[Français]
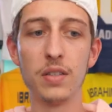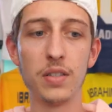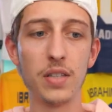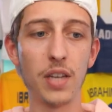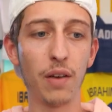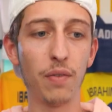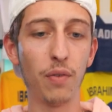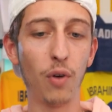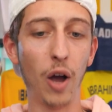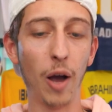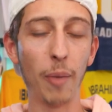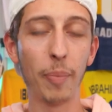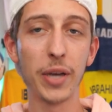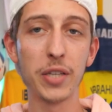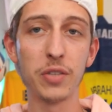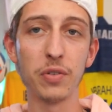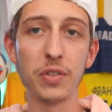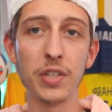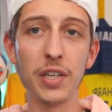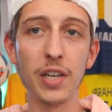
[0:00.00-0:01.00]
servant à
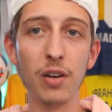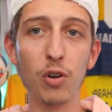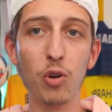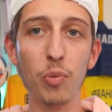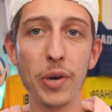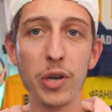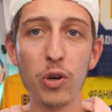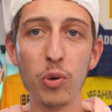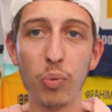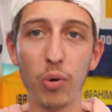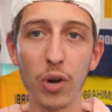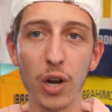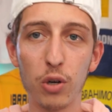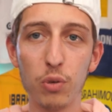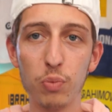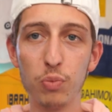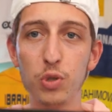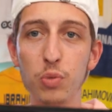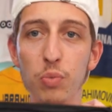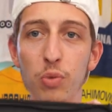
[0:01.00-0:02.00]
présenter le maillot pour la
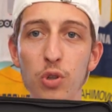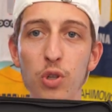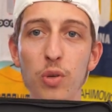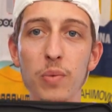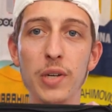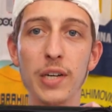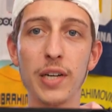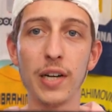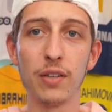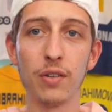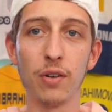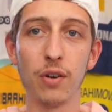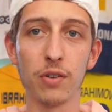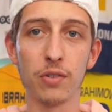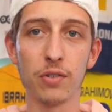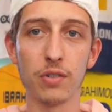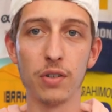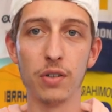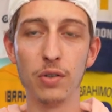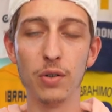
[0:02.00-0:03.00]
Coupe du Monde
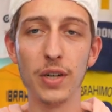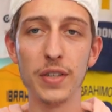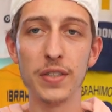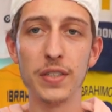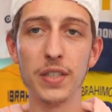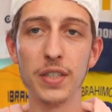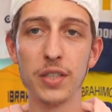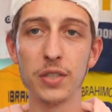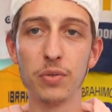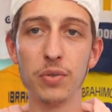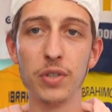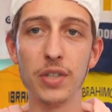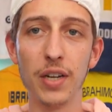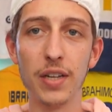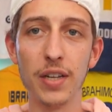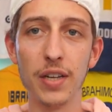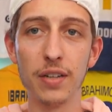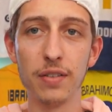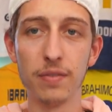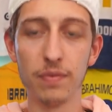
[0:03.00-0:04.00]
2014 de la sélection
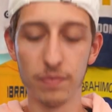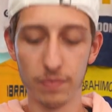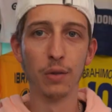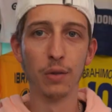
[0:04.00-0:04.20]
italienne.